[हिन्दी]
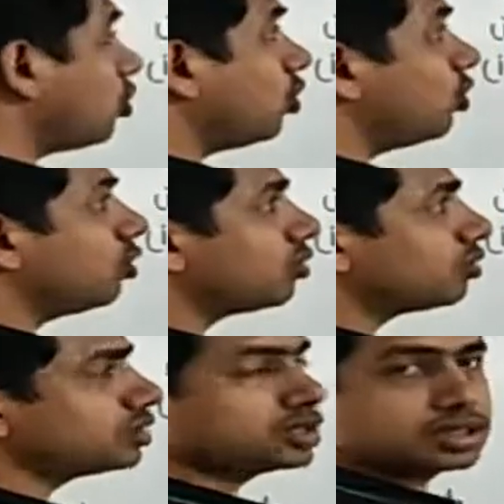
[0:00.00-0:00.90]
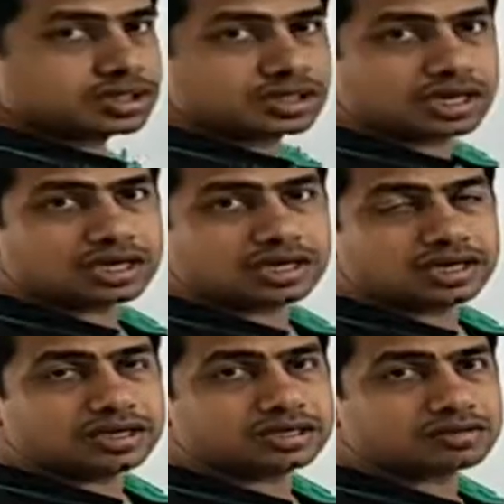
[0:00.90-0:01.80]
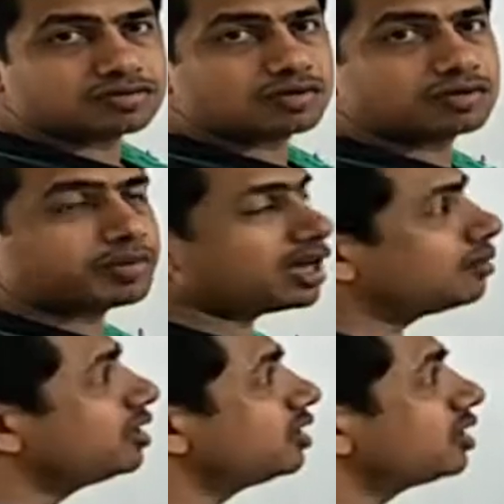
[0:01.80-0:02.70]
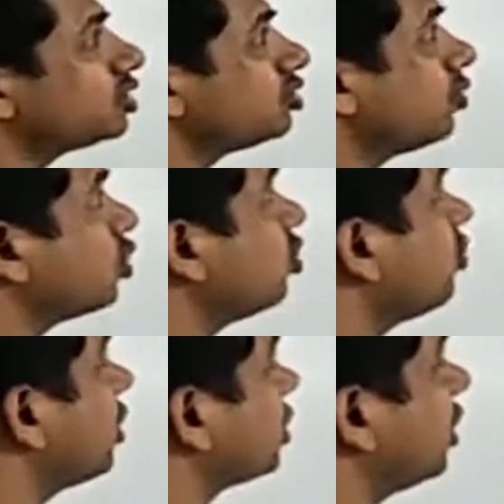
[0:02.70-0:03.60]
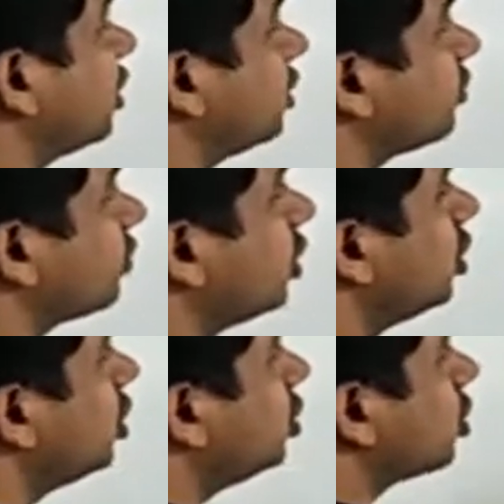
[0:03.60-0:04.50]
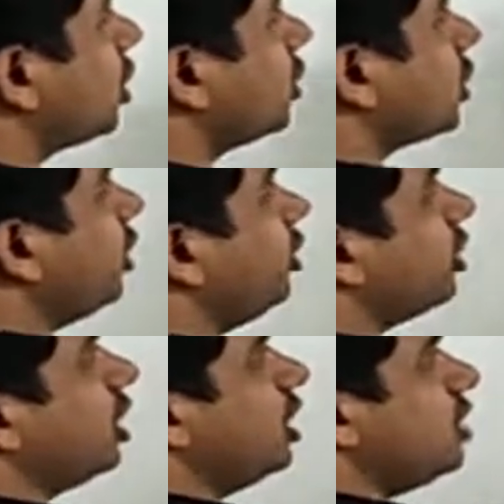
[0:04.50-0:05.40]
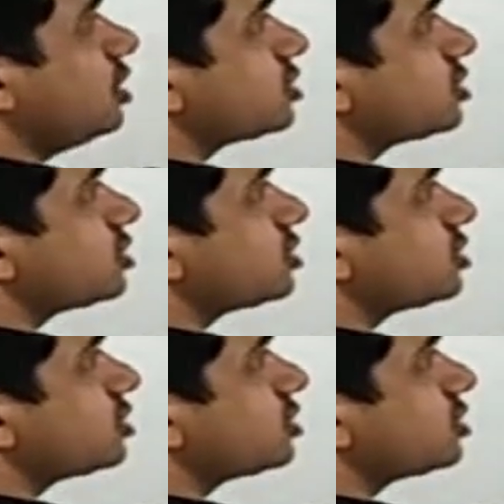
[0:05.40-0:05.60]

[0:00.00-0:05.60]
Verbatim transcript: वो लिख लें वो पैरामीटर जो हमको पता है तो क्या रखा है ट्रेन